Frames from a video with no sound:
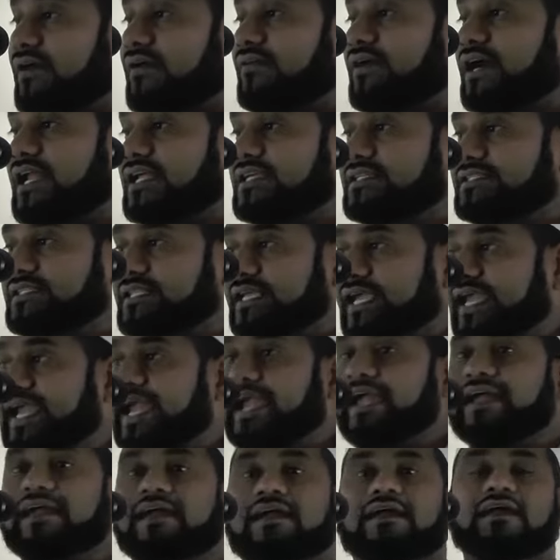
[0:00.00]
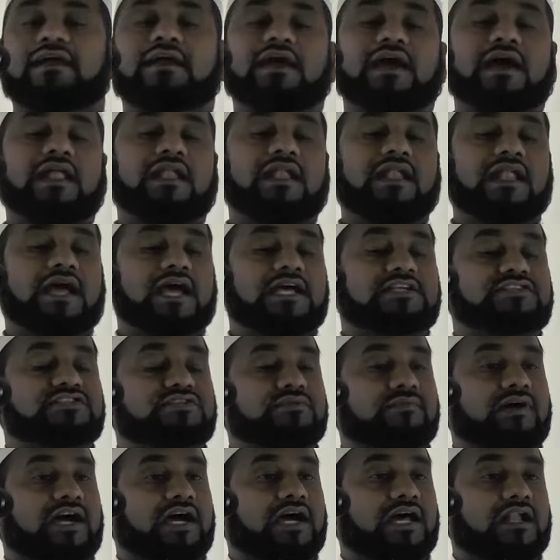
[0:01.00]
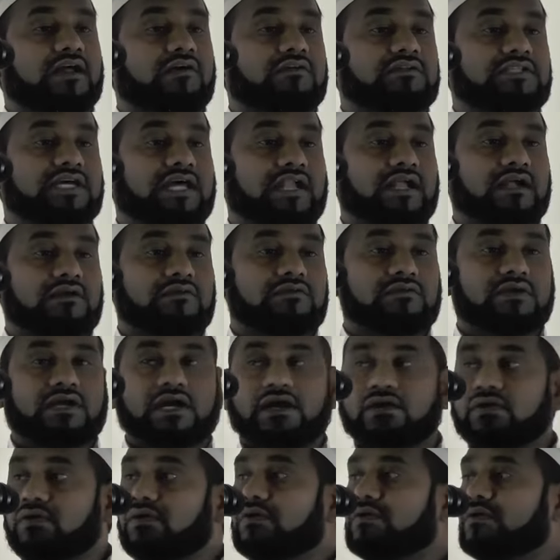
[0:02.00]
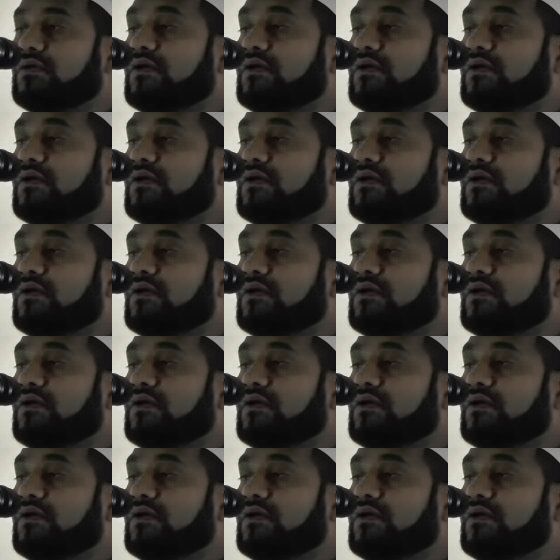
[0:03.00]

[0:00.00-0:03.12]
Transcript: వ్యవహరిస్తే అల్లాహ్ సుబానహతాల అంటున్నాడు